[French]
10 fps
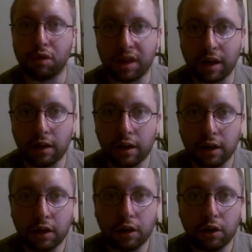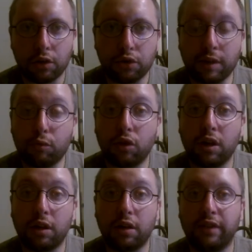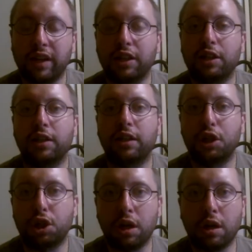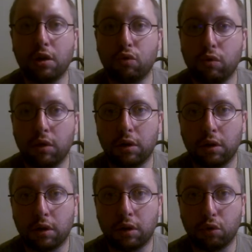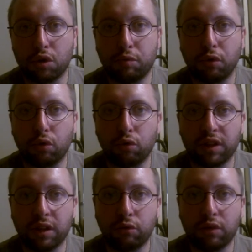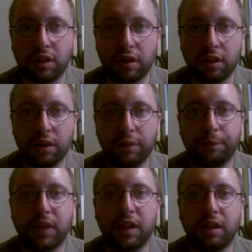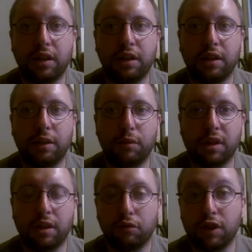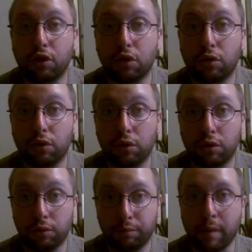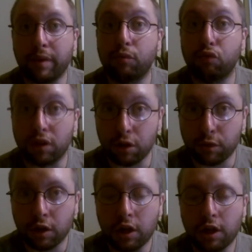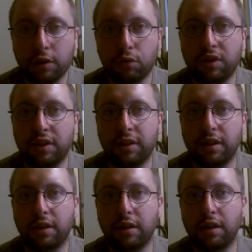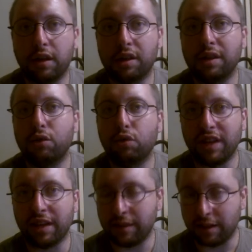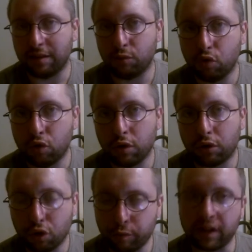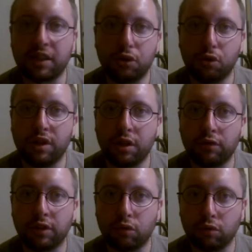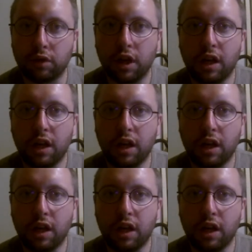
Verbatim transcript: salles, euh, notamment vers les, chats où, j'ai pu rencontrer donc les, les, les fondateurs de Pabet.com, qui est un, un site de garde d'animaux entre particuliers en fin de compte